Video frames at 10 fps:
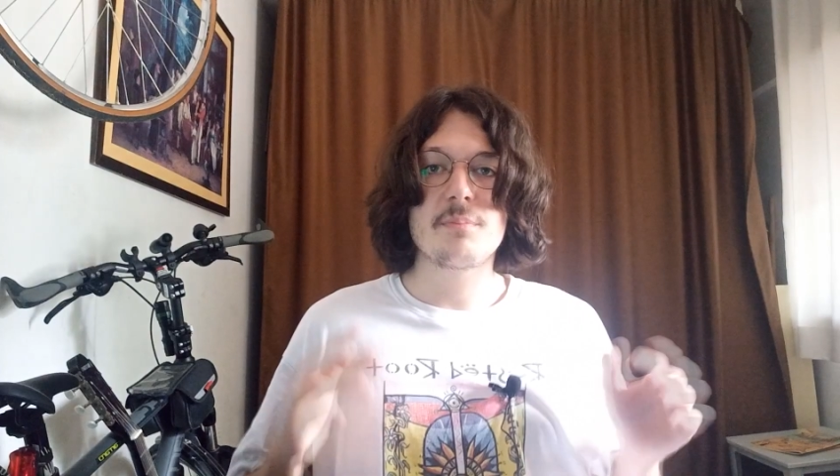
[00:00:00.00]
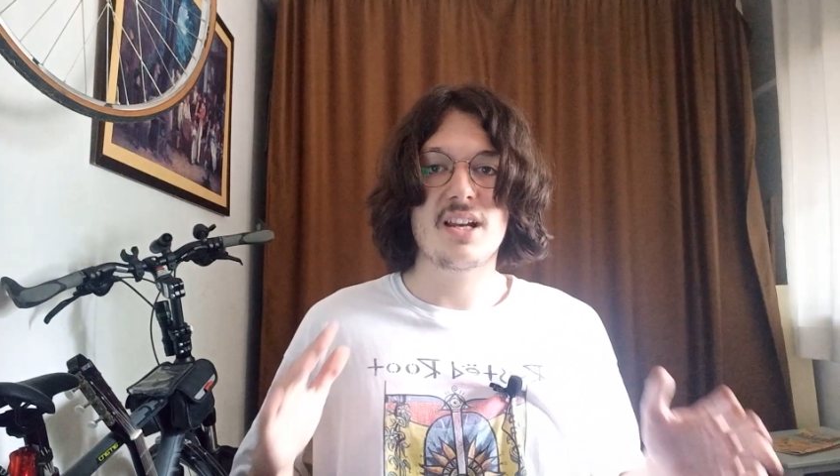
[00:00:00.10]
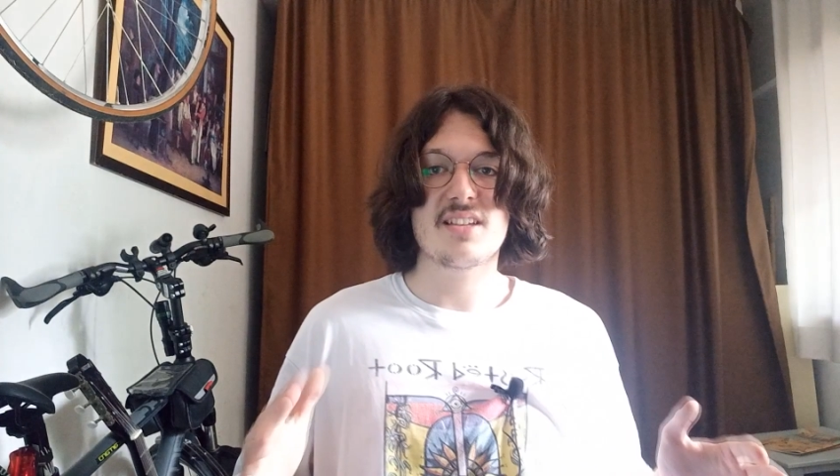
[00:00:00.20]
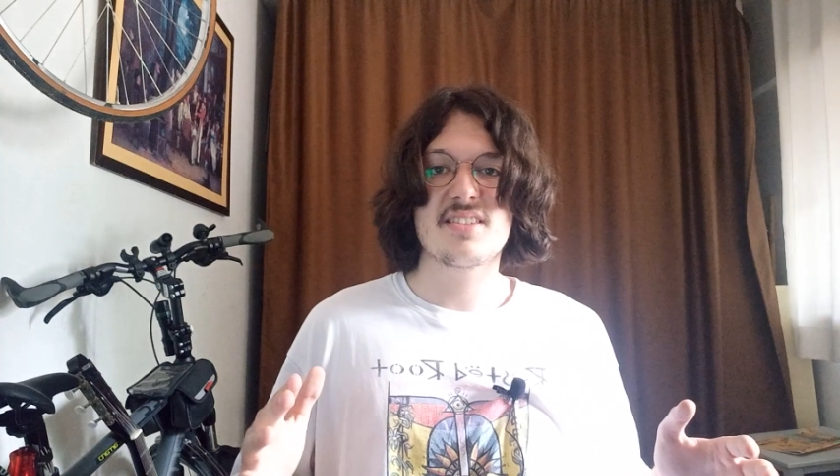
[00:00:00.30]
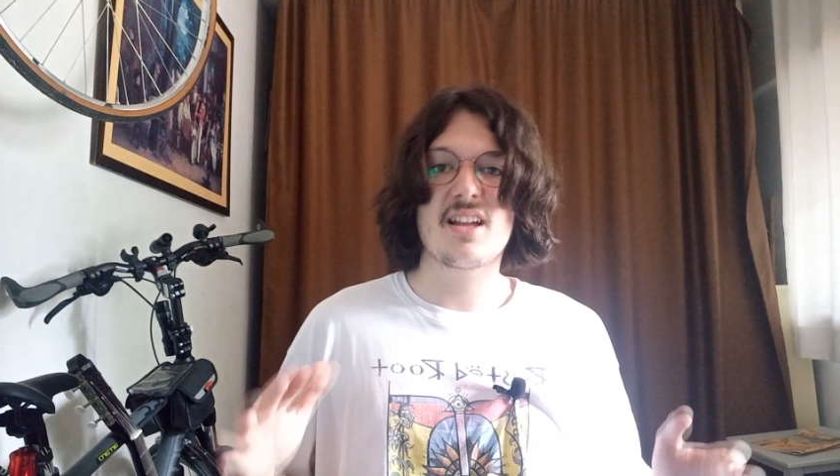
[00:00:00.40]

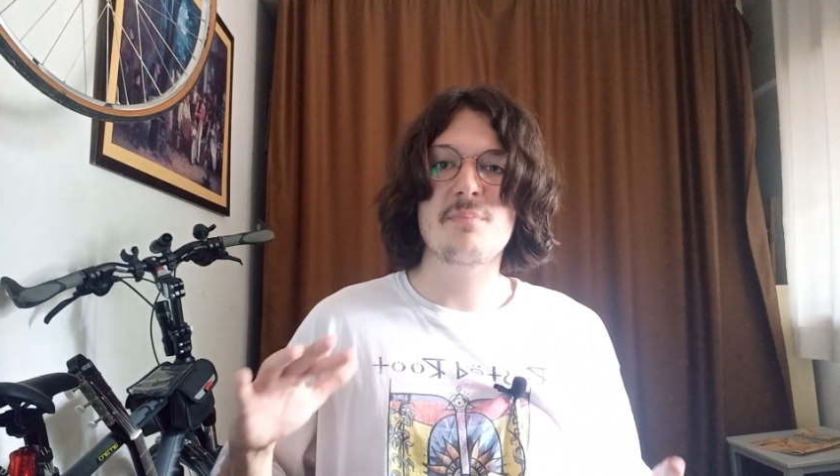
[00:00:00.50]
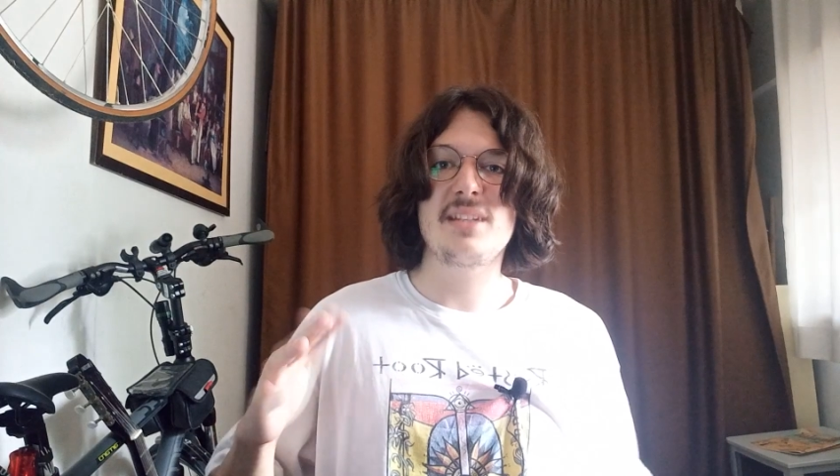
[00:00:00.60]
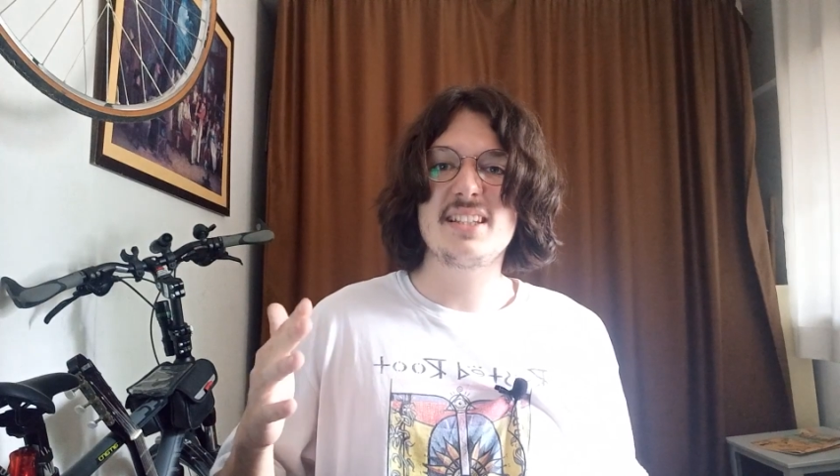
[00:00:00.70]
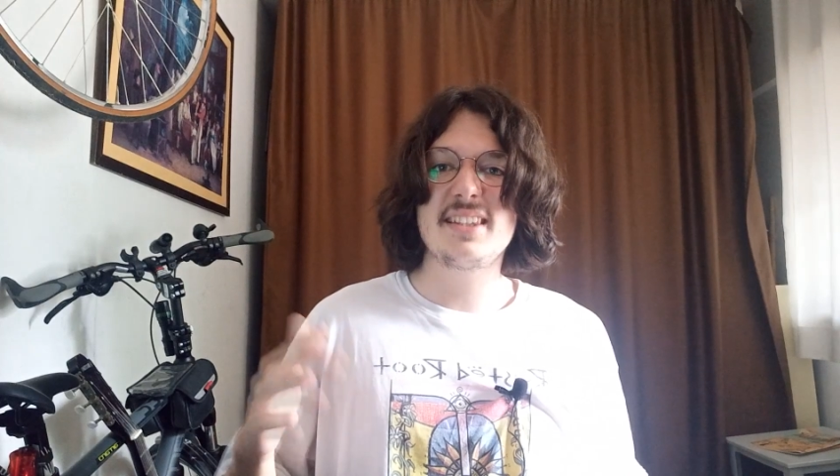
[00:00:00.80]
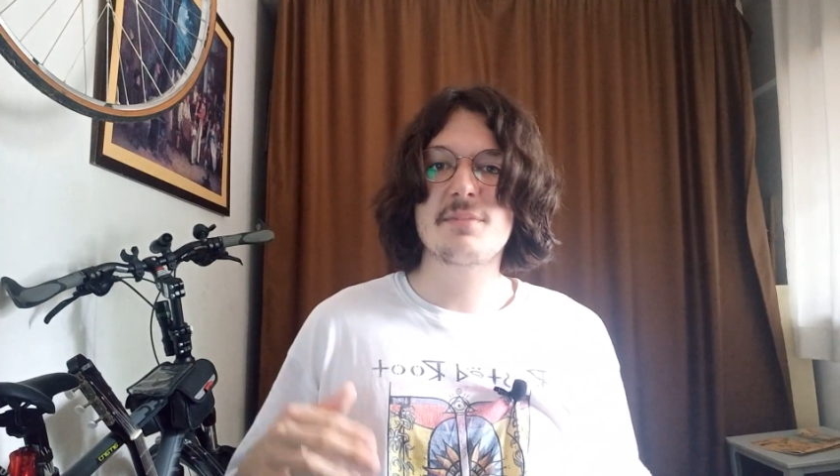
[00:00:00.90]
biraz daha
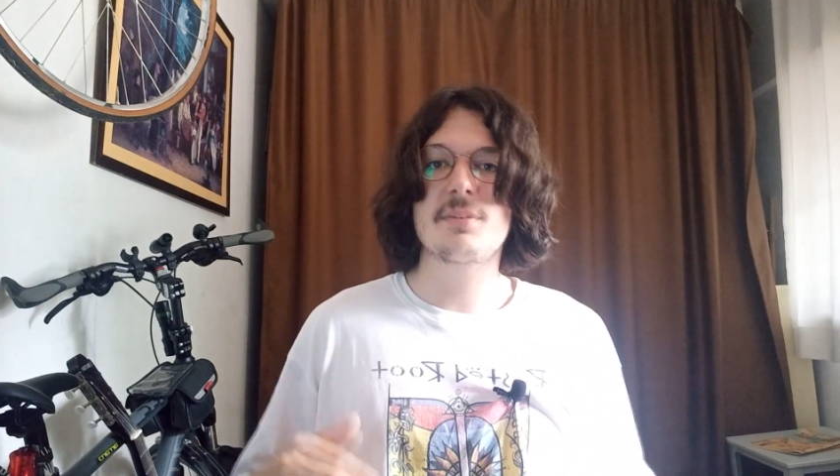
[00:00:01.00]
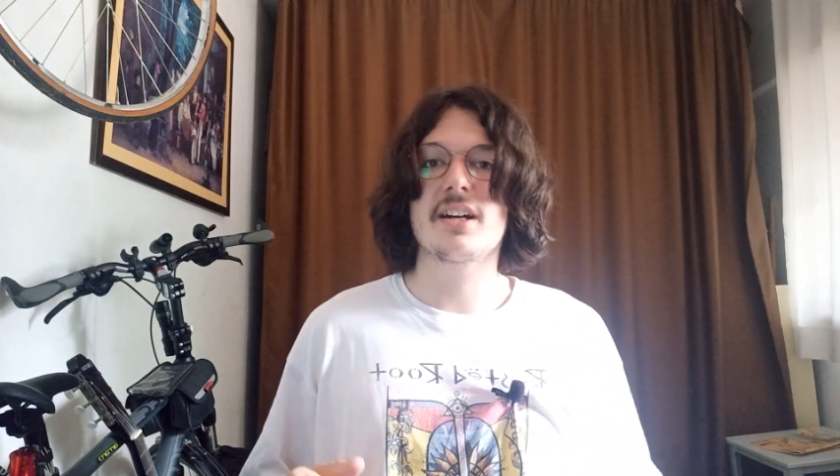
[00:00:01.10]
bilindik bir